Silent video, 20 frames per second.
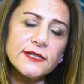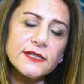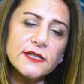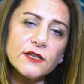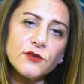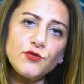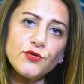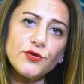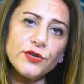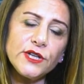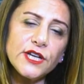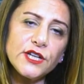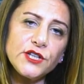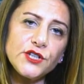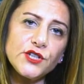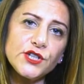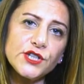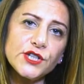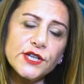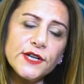Satürn
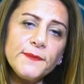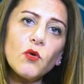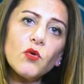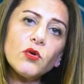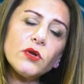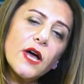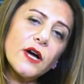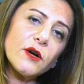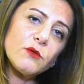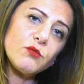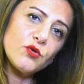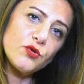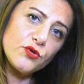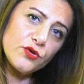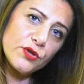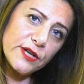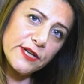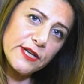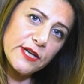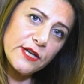geçişi Oğlak
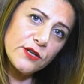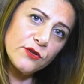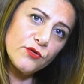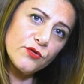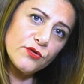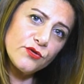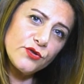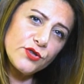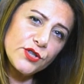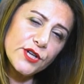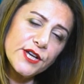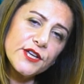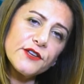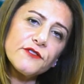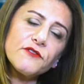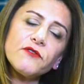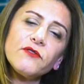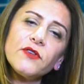Burcu'na geri dönecek